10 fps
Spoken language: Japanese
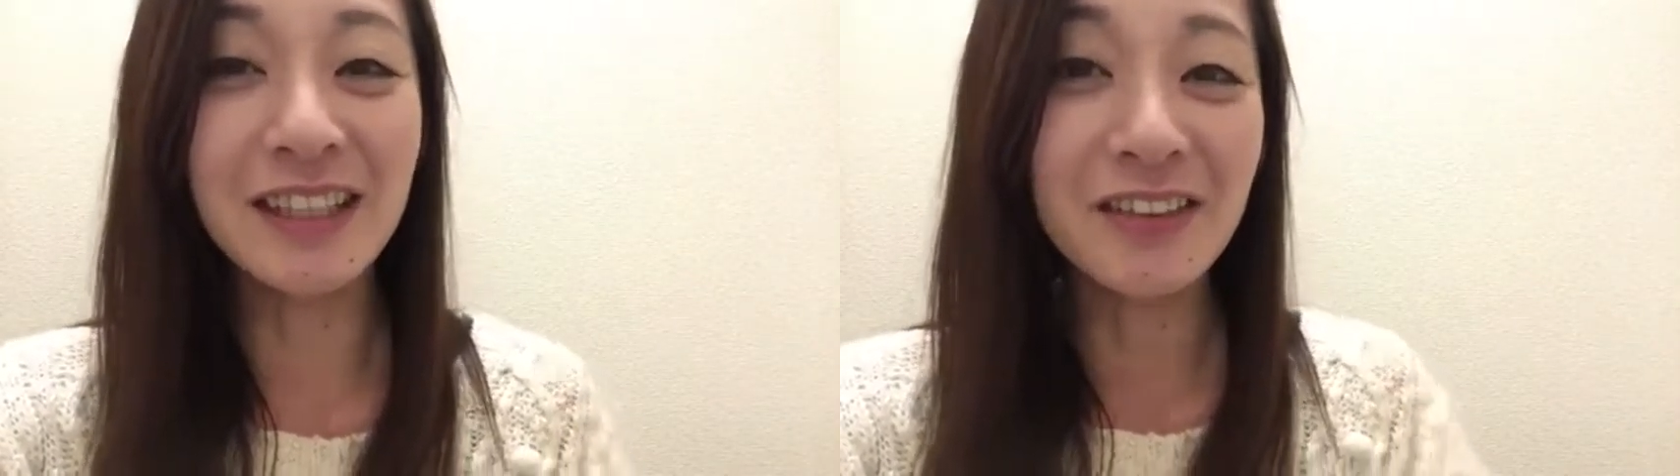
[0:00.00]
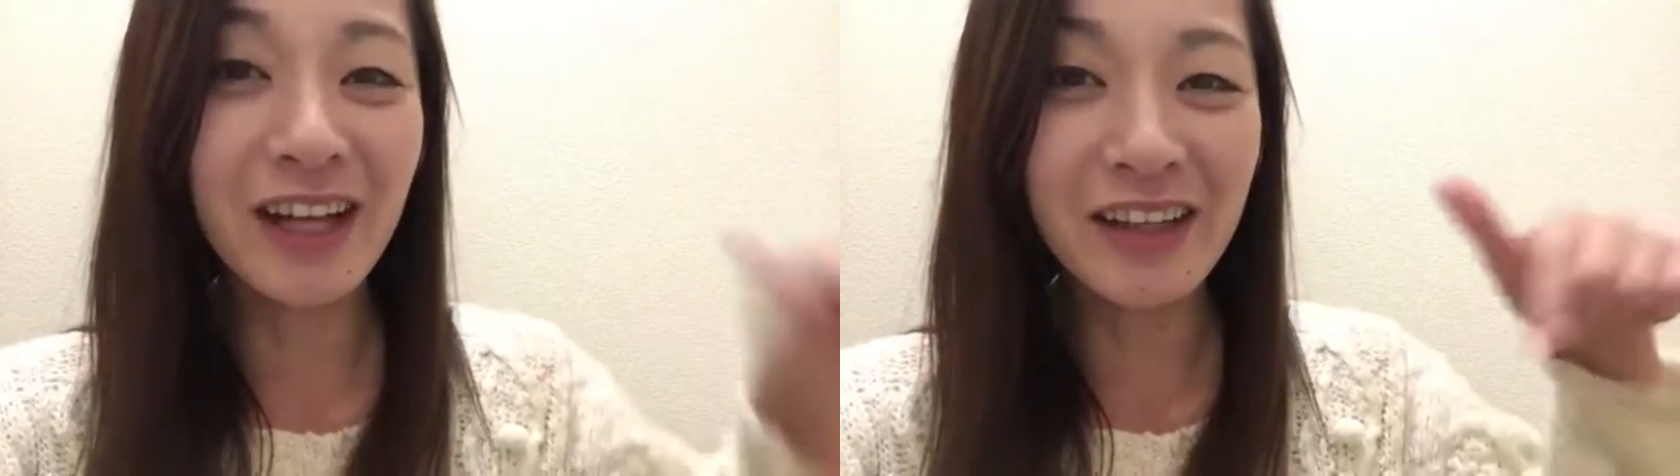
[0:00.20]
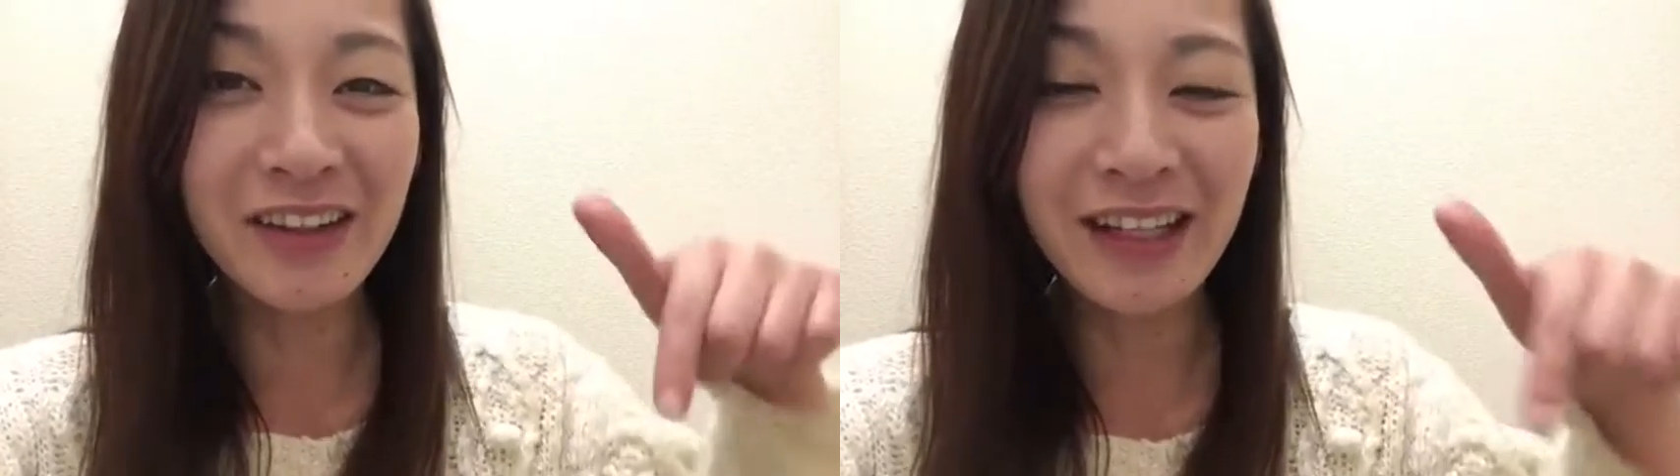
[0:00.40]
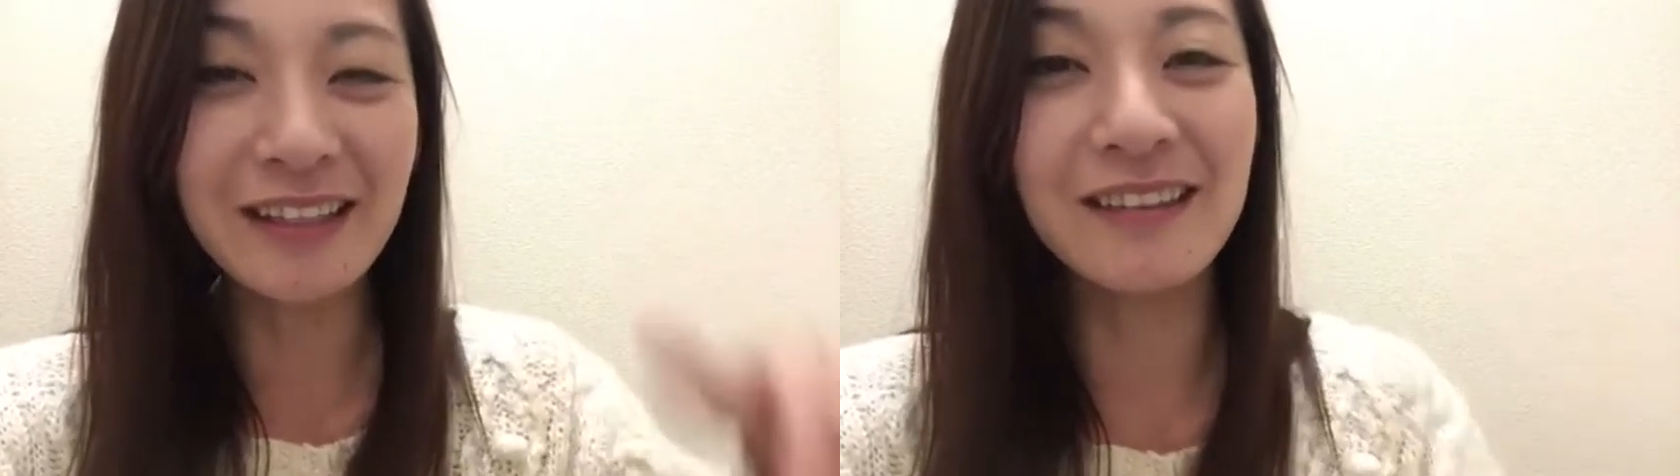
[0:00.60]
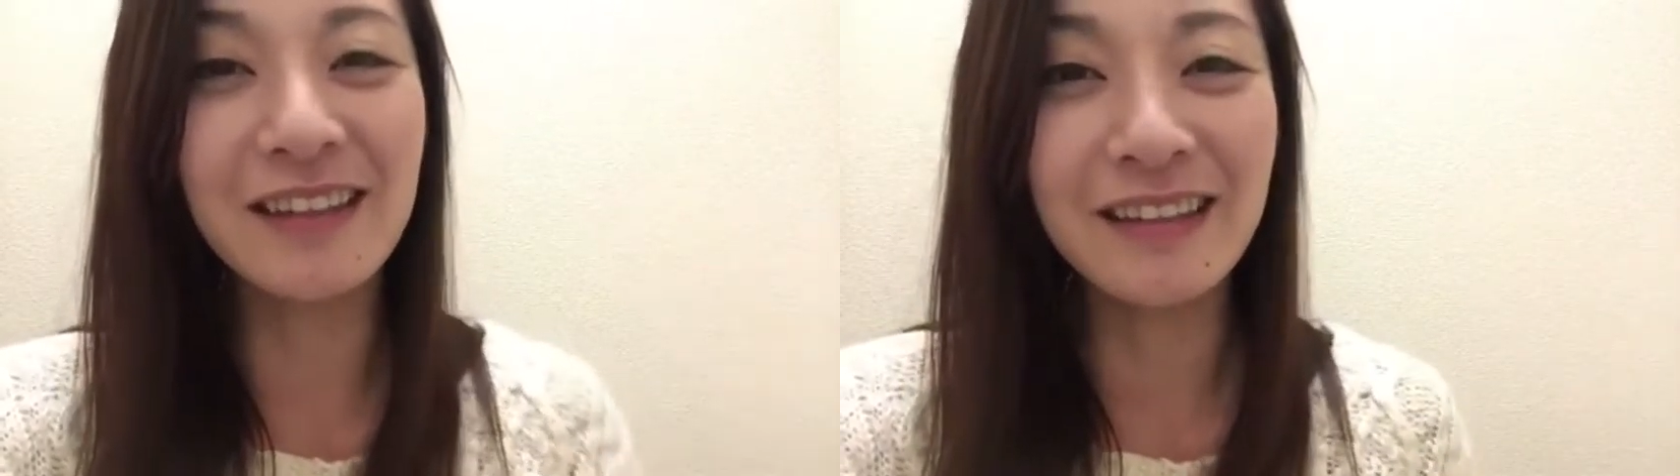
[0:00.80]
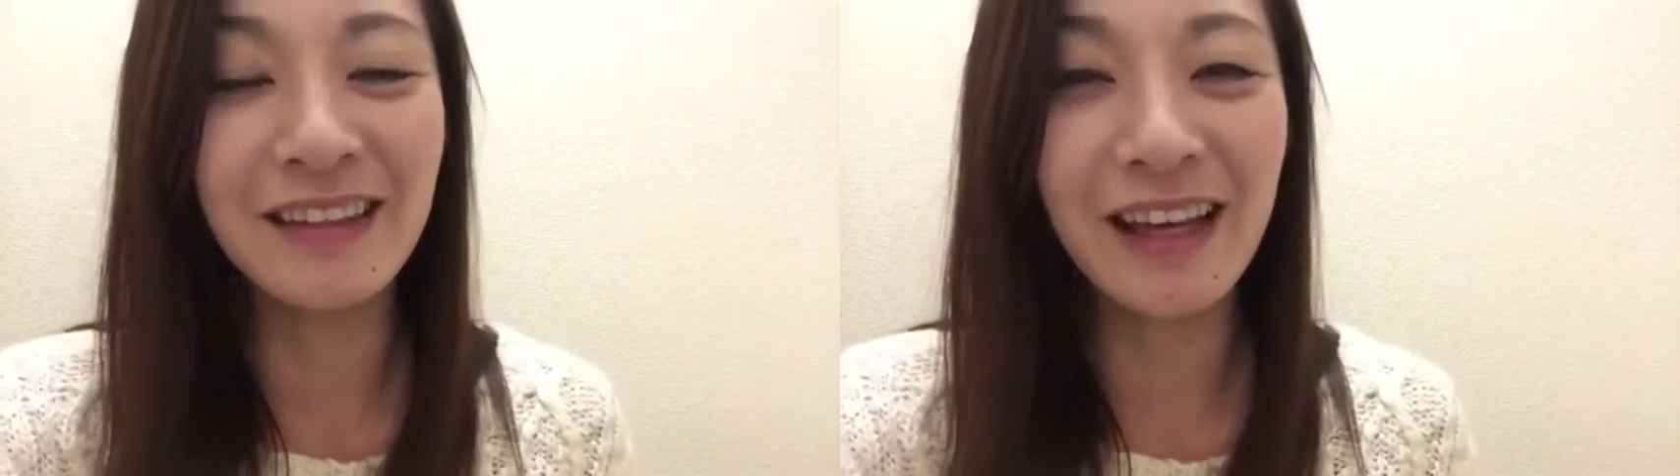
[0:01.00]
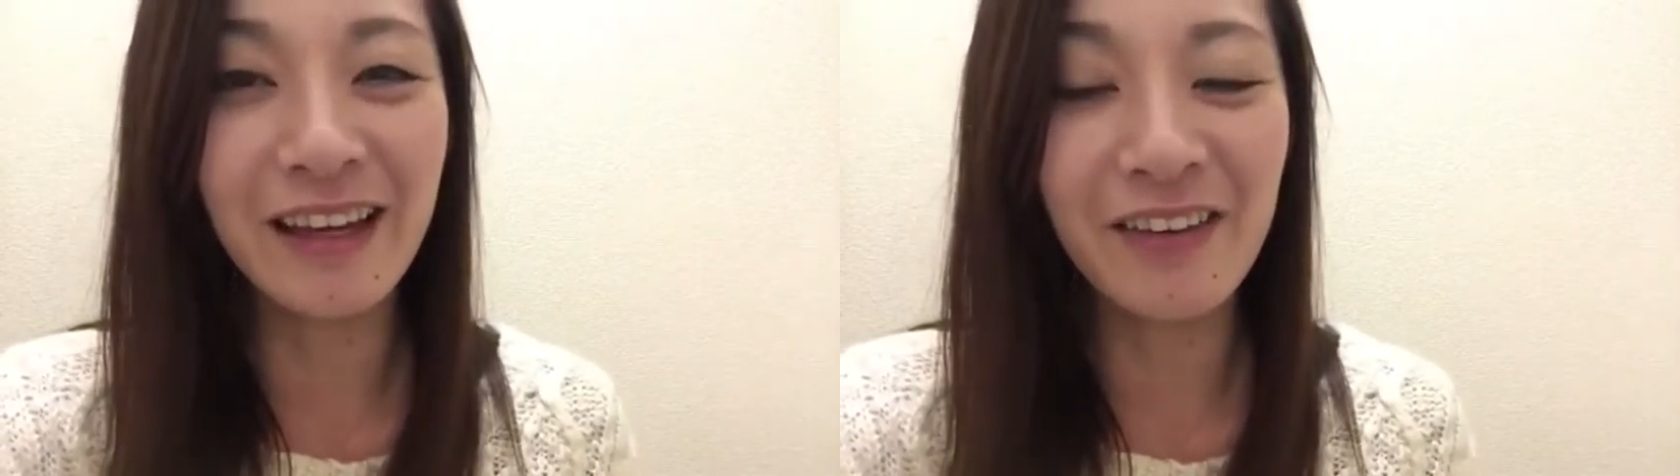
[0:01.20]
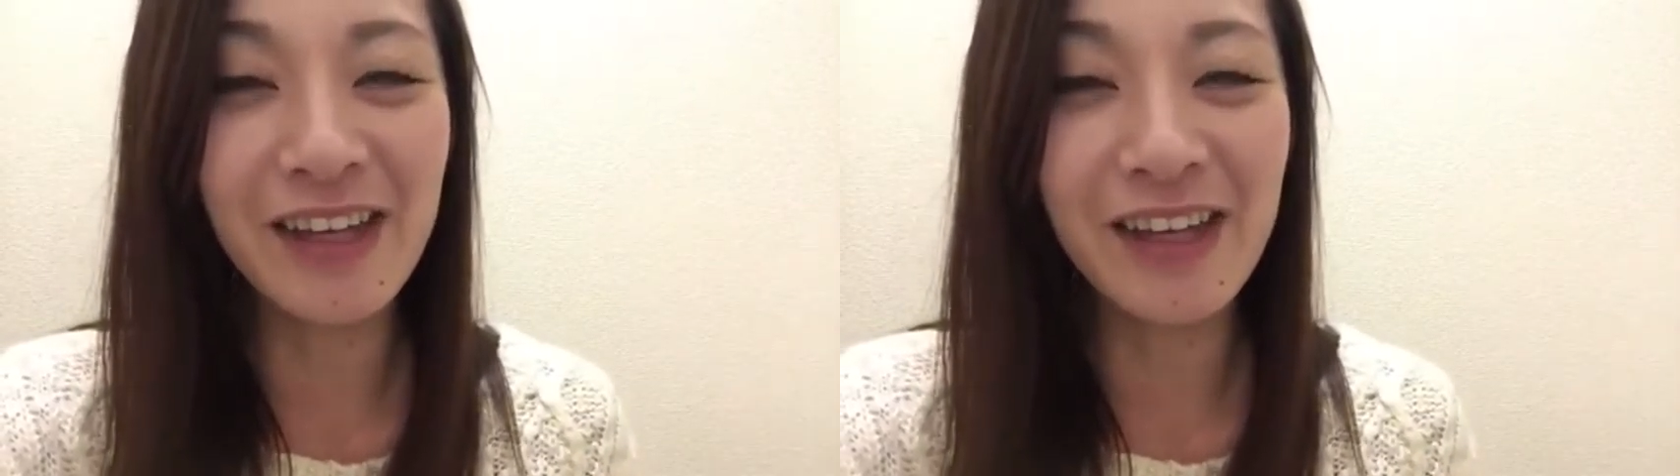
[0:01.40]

下の概要欄に Twitter や